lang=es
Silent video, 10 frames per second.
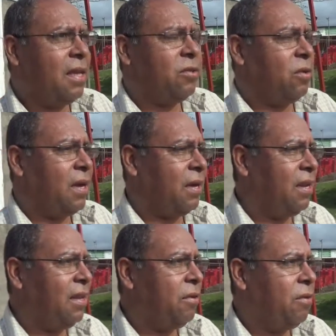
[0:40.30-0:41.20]
a su
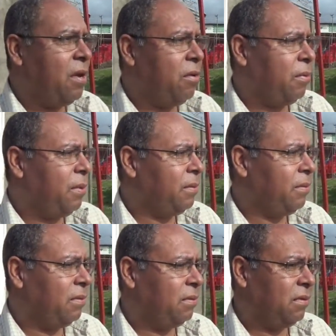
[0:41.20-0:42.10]
carril de nuevo.
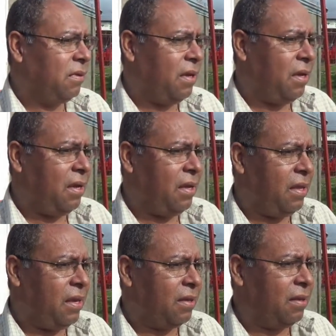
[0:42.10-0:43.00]
Y,
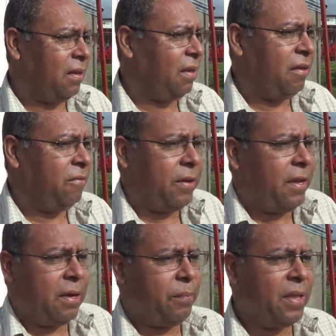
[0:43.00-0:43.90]
fue
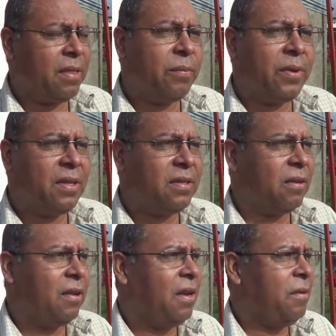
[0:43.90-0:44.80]
de repente pues,
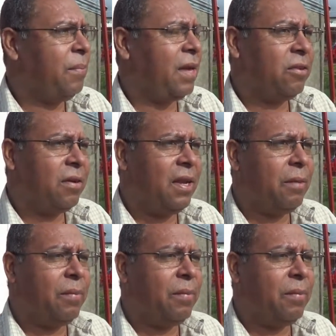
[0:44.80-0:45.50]
el impacto que le